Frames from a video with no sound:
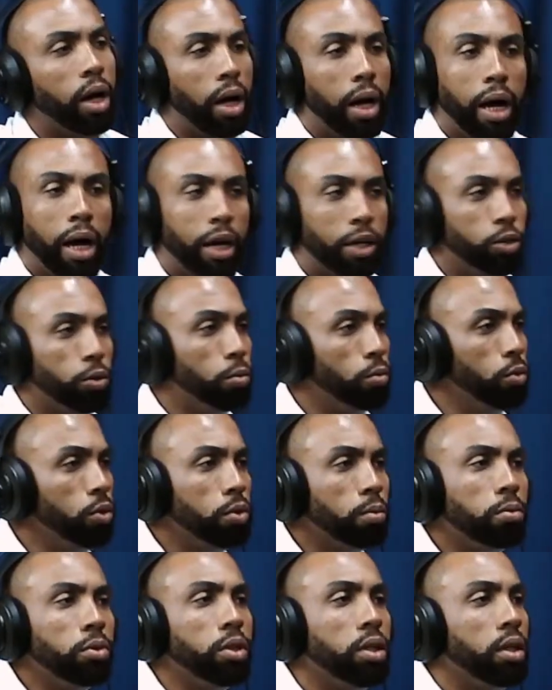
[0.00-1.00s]
Acho
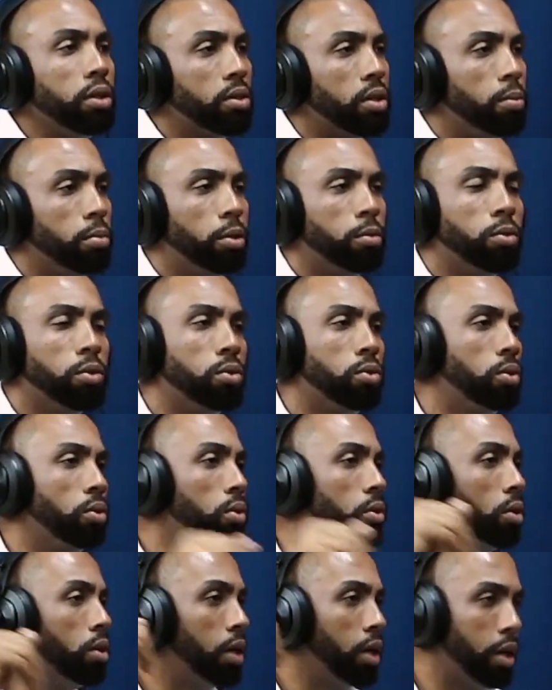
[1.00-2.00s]
muito bonito ser
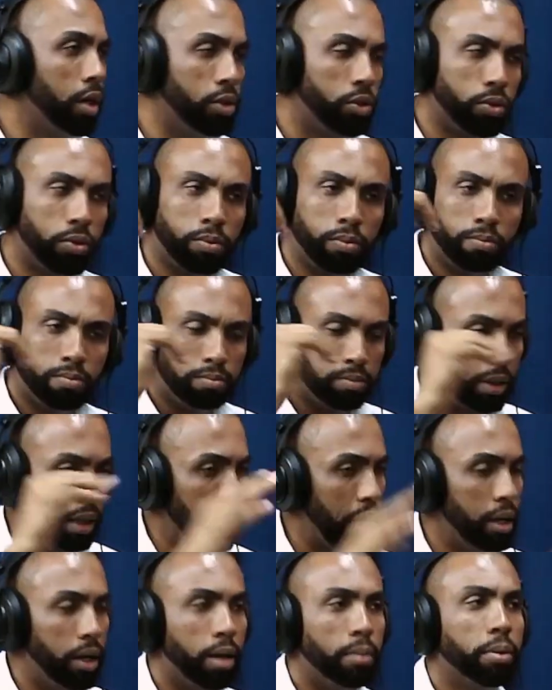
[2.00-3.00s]
promotor, acho
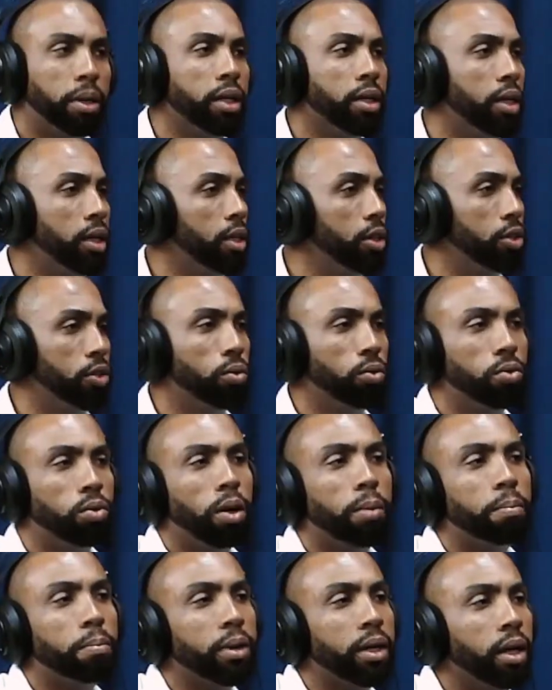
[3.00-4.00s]
carreira brilhante, não estou
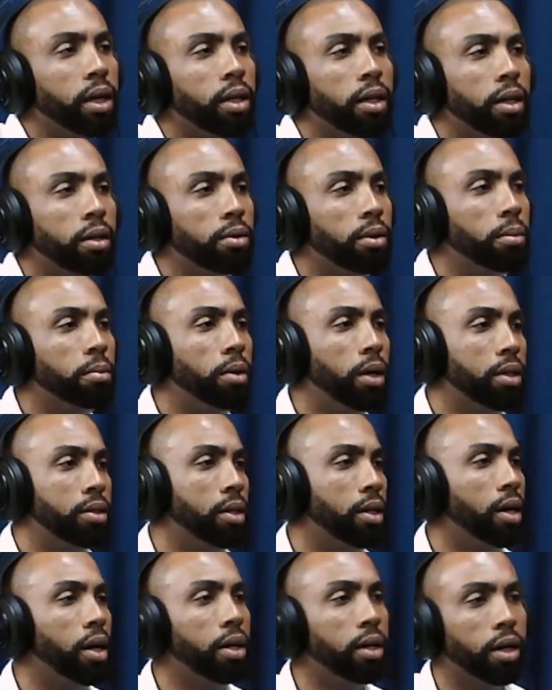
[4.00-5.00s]
pequenando essa
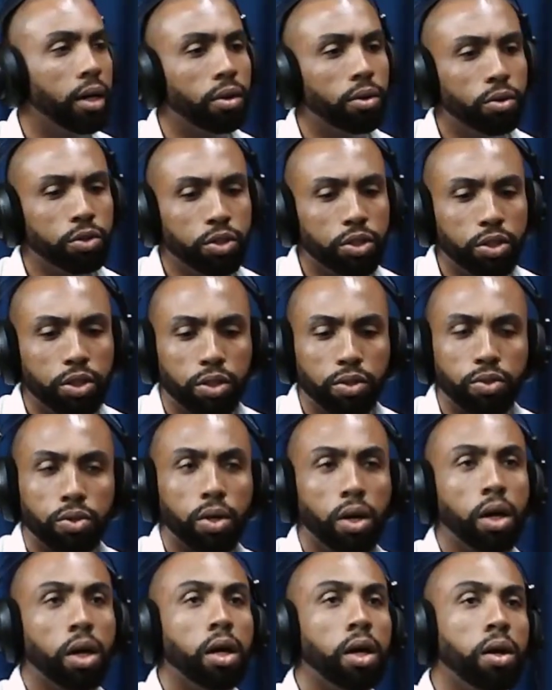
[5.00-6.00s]
carreira, longe disso.
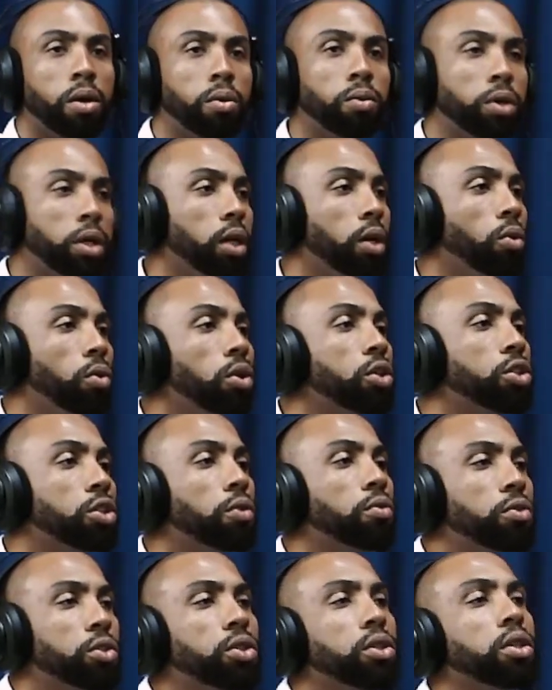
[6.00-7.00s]
O que hoje eu
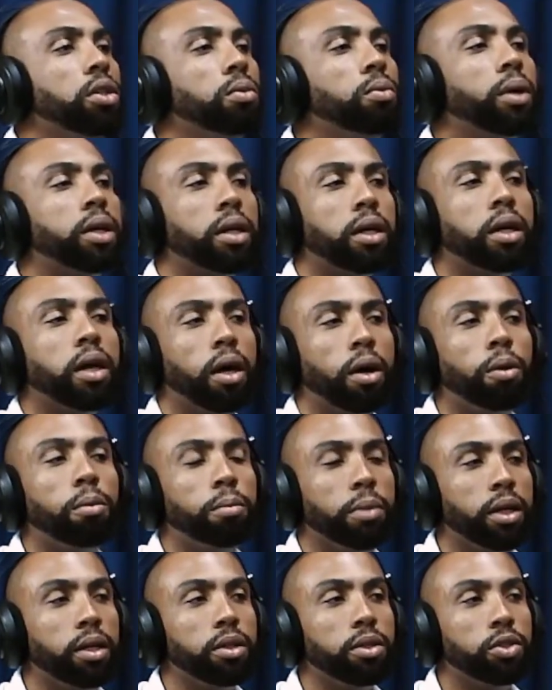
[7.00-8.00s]
digo é que
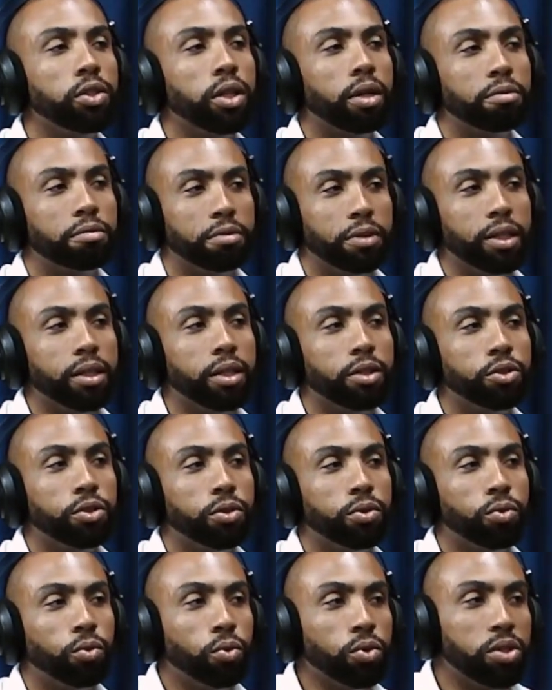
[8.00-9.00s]
realmente a vida
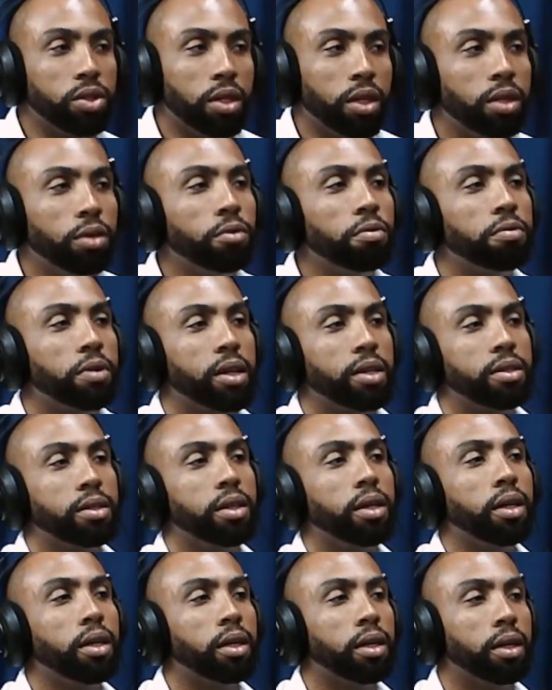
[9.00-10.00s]
conseguiu
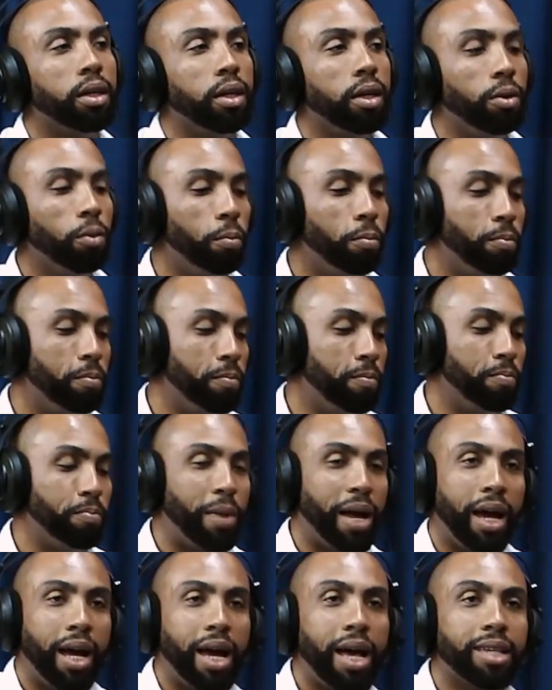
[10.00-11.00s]
fazer que eu
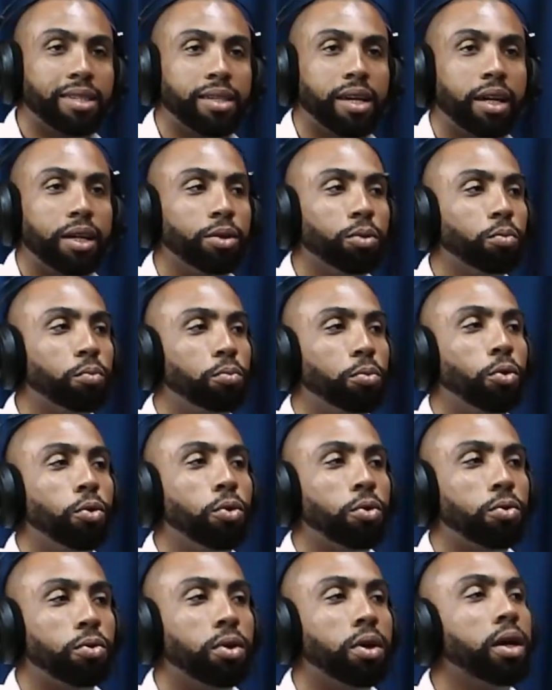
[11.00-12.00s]
parasse ali um
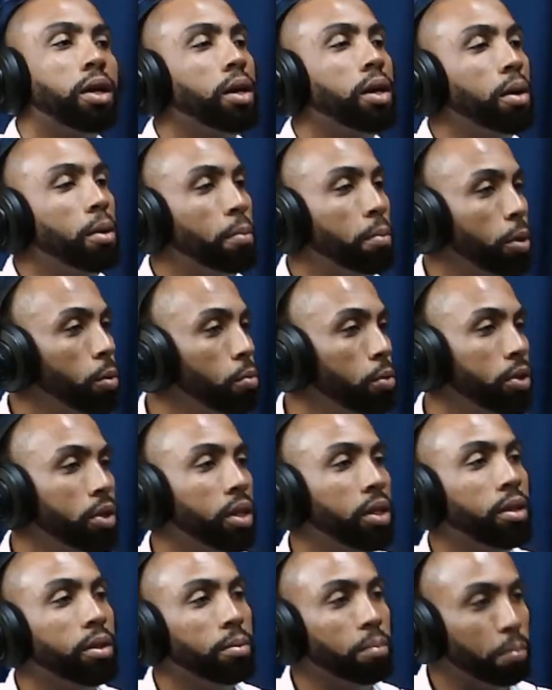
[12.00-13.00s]
pouco para eu poder
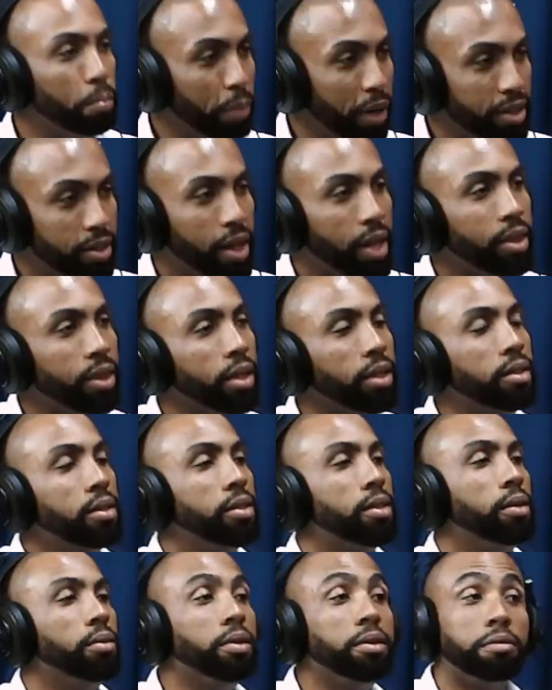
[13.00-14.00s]
prestar
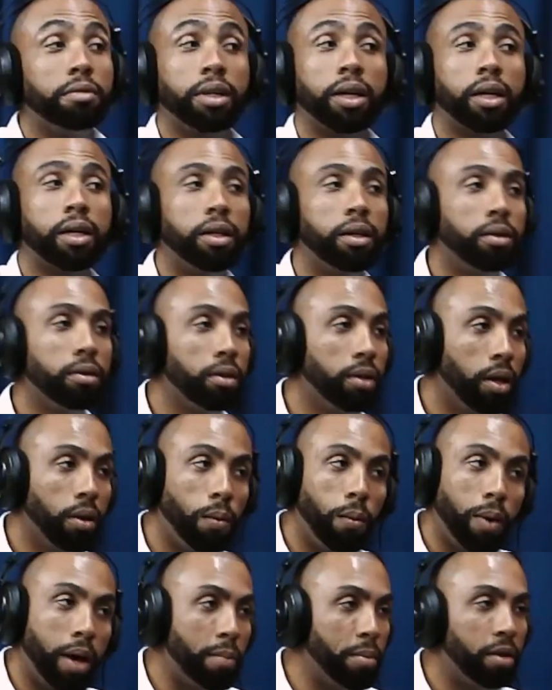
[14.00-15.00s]
atenção e ver que aquilo
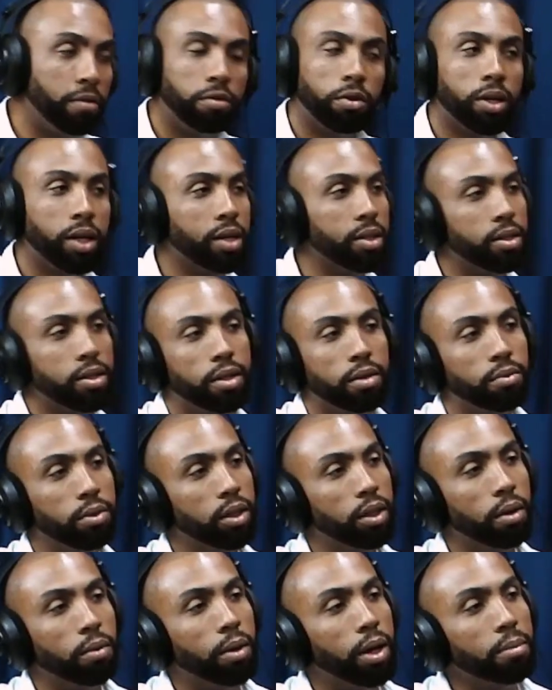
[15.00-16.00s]
não é minha vocação, e
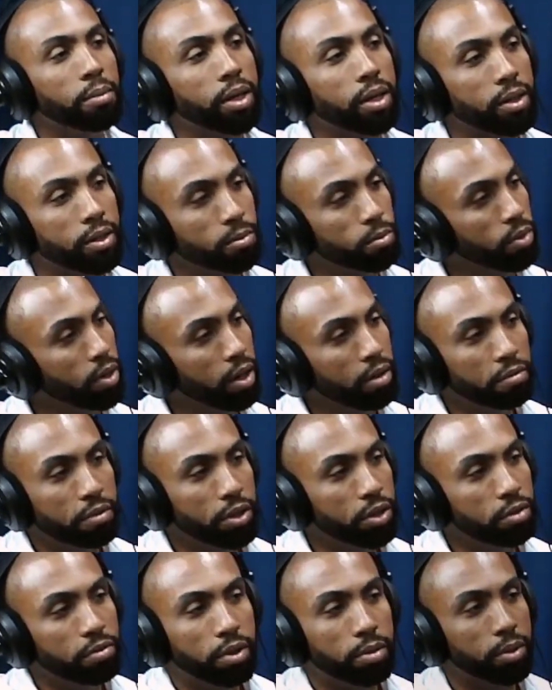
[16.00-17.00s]
não é mesmo,
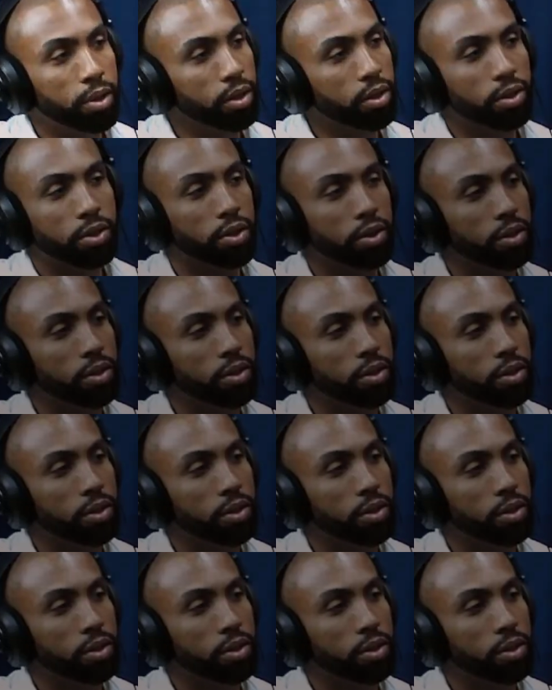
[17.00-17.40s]
efetivamente.